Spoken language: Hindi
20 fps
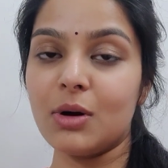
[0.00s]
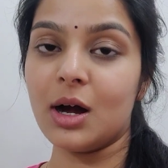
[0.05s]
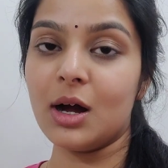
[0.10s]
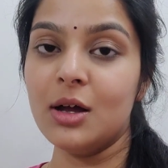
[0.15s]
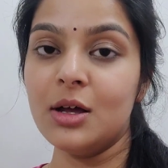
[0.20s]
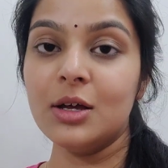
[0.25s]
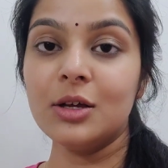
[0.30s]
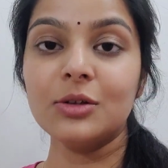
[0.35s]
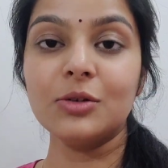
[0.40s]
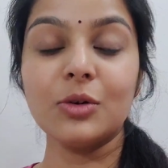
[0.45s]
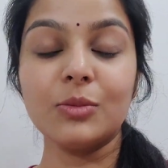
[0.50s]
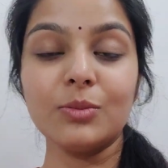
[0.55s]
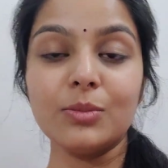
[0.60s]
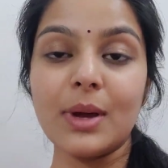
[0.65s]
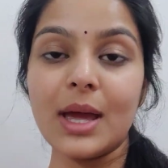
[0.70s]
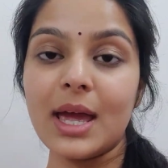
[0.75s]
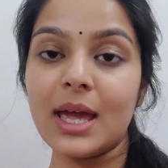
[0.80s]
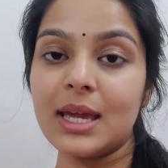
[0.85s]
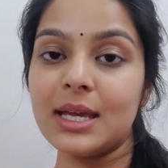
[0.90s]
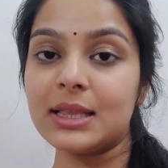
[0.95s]
हुआ तो
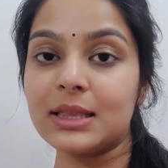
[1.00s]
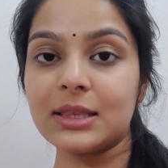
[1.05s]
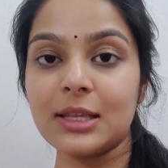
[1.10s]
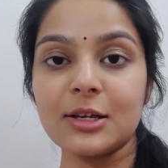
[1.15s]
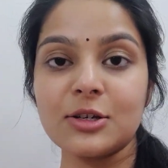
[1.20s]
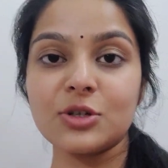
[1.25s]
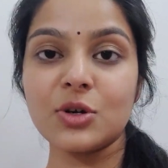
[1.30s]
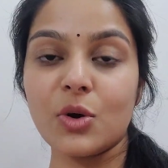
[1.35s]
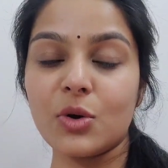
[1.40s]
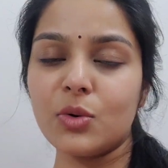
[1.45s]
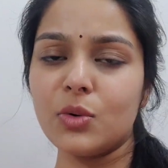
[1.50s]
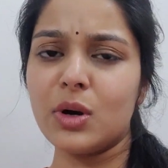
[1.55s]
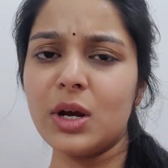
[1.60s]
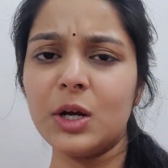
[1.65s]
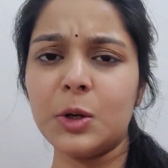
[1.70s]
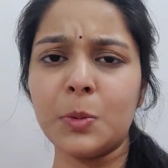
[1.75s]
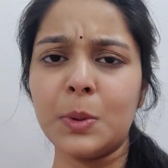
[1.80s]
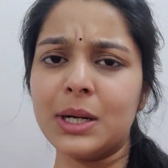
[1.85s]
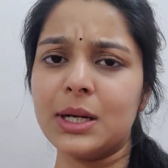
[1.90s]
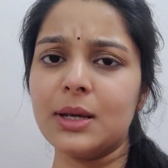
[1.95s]
मैं इतना शोर हूँ कि
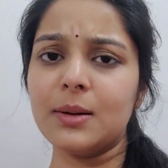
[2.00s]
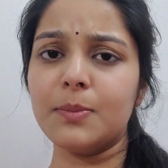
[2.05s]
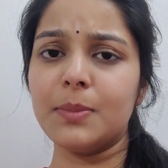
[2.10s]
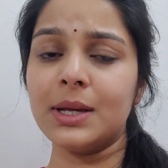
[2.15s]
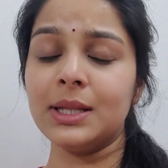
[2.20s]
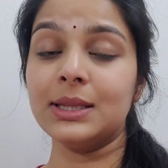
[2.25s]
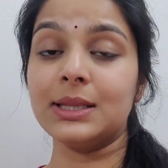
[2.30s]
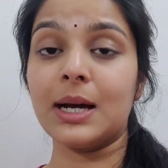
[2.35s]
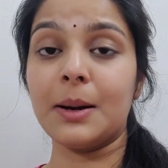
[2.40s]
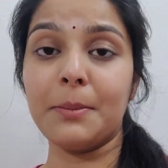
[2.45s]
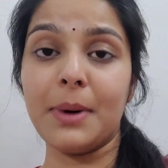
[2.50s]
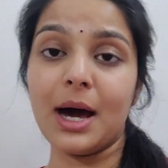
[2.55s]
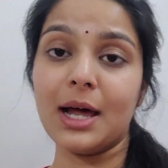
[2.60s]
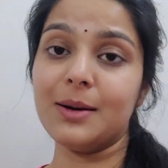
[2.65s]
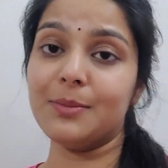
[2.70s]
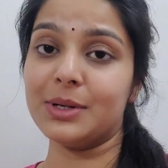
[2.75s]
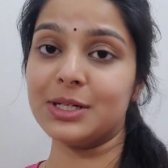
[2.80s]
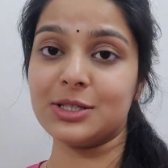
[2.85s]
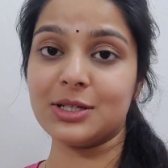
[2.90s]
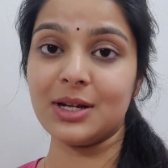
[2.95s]
ट्विटर पे
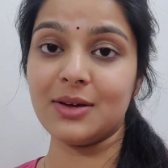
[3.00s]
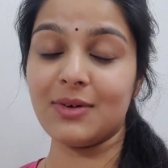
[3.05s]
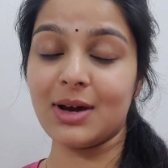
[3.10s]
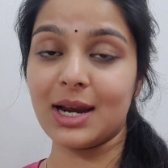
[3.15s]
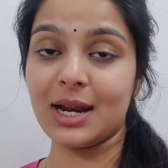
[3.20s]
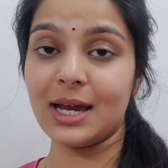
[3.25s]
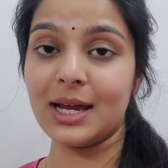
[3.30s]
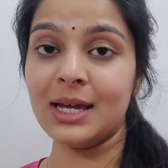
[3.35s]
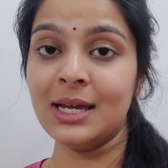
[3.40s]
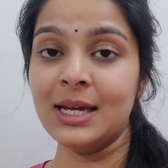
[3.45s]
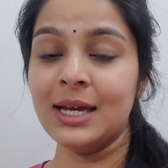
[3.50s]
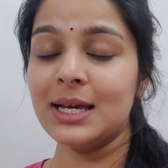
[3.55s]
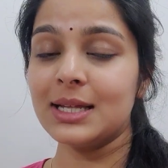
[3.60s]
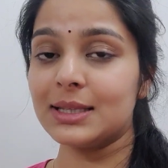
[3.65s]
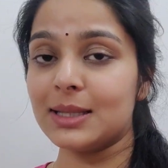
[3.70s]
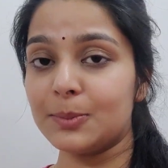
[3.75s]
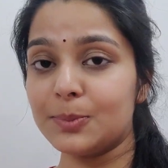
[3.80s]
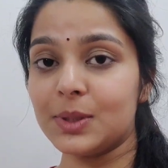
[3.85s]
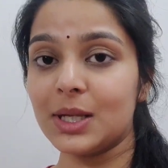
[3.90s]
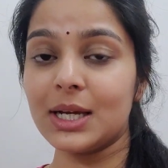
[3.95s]
धमाल मचने वाला है
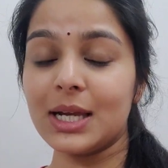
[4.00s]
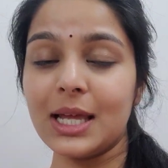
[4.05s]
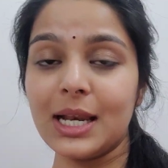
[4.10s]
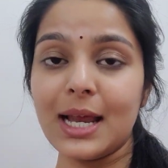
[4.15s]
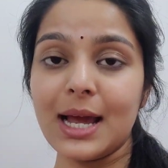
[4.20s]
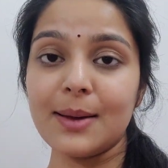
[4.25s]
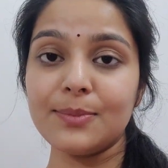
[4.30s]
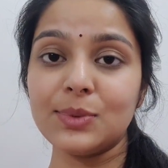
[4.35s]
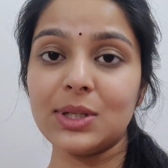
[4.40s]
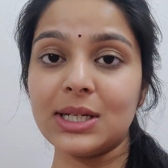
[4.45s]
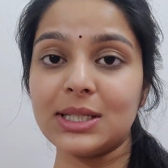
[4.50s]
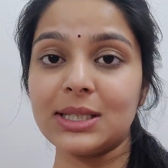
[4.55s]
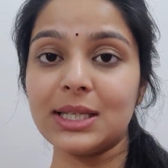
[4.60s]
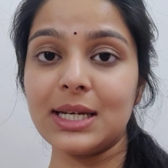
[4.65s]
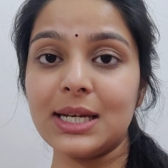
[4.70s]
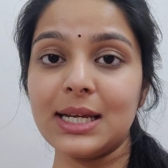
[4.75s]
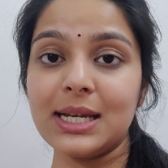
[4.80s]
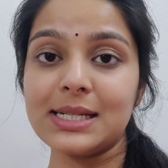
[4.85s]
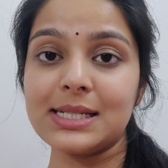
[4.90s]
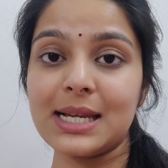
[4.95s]
तब तक के लिए आप देखते
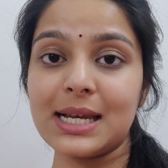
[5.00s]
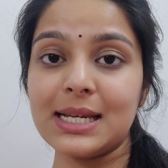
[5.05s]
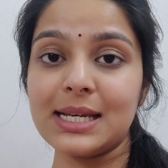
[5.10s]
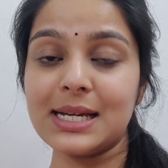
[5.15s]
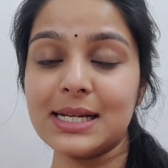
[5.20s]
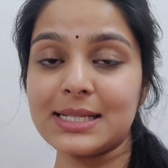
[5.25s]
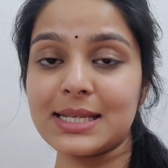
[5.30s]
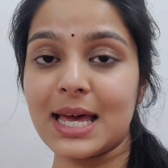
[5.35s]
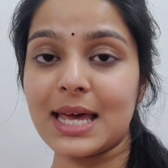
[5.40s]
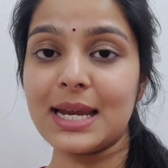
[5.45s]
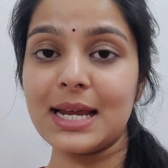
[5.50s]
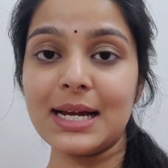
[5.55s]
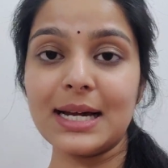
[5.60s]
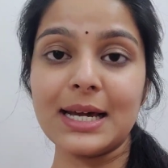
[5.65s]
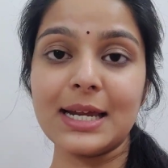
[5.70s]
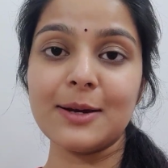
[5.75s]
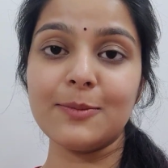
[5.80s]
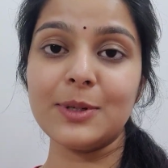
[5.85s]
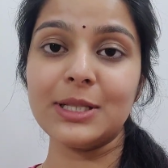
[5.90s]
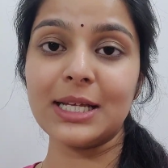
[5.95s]
रहिए टेली खजाना
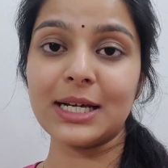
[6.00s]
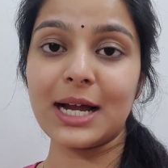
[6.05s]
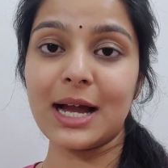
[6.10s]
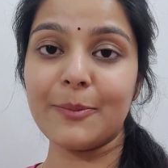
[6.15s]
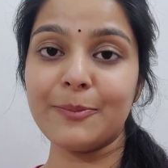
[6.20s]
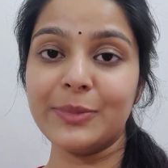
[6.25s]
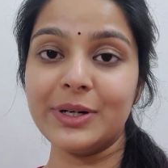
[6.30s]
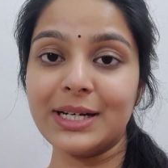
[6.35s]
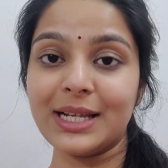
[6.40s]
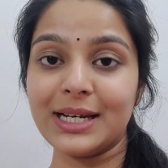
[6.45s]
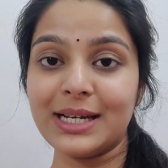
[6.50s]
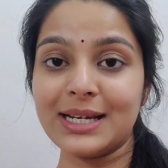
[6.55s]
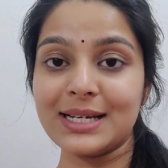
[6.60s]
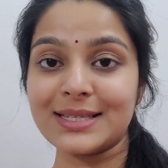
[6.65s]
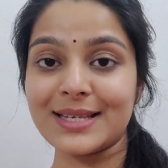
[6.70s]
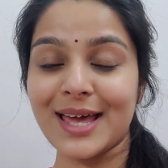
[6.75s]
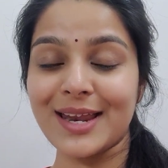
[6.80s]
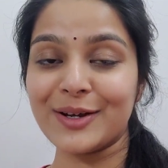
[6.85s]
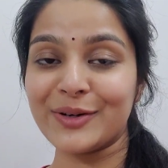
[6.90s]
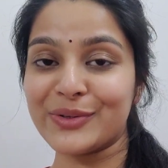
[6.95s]
अगर अभी तक आपने टेली
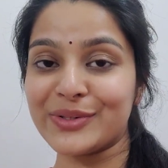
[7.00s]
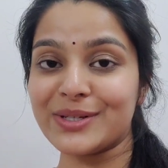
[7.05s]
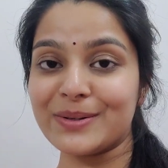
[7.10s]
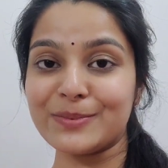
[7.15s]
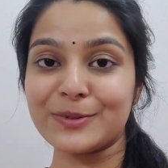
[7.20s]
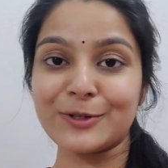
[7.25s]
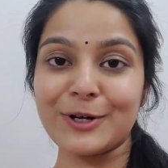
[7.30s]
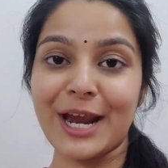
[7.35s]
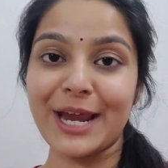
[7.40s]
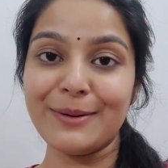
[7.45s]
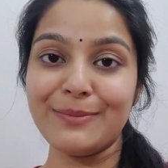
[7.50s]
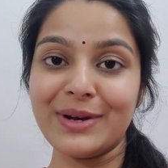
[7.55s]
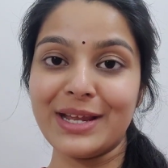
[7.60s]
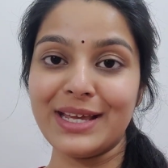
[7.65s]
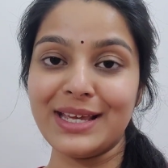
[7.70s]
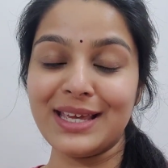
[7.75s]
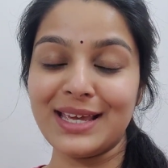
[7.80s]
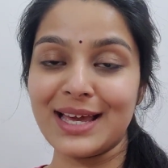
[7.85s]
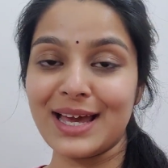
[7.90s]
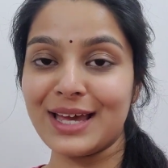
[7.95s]
खजाना को सब्सक्राइब
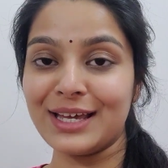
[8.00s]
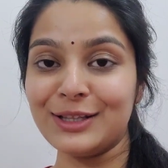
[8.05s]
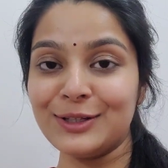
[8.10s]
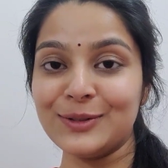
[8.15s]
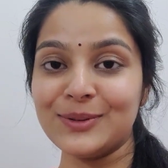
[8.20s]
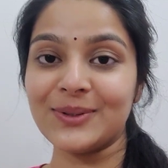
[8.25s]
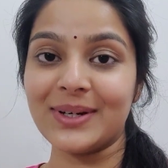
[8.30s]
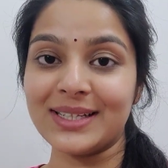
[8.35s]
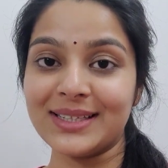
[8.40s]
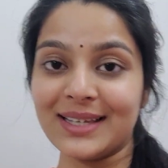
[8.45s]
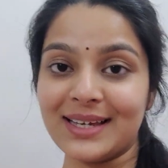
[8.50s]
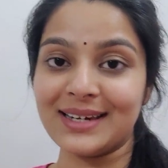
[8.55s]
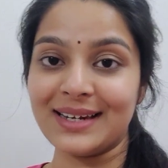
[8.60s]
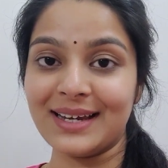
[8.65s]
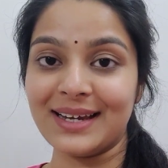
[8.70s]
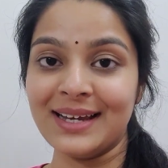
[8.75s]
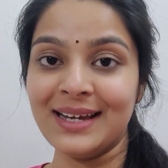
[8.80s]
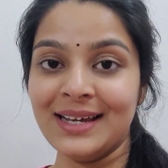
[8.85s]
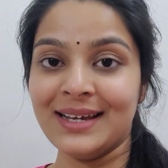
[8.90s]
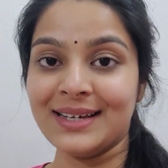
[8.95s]
नहीं किया है तो तुरंत
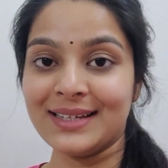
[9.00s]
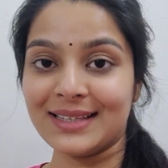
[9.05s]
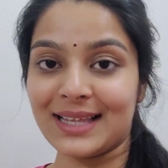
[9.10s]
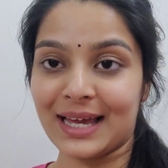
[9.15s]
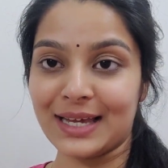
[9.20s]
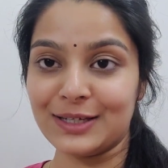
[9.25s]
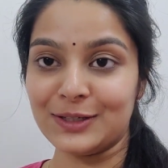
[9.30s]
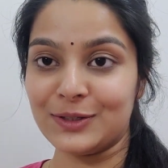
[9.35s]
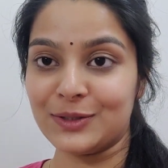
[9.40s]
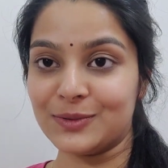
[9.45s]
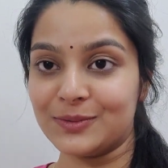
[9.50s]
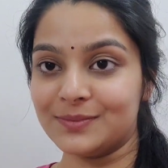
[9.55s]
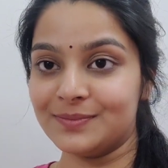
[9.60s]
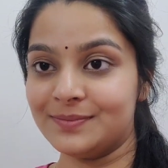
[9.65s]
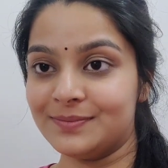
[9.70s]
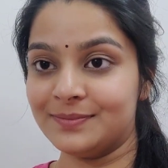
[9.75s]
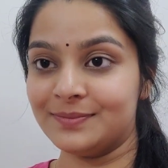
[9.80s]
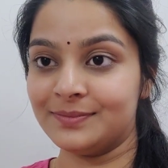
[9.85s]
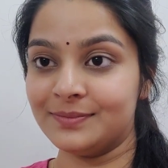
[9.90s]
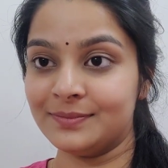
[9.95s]
करिए थैंक यू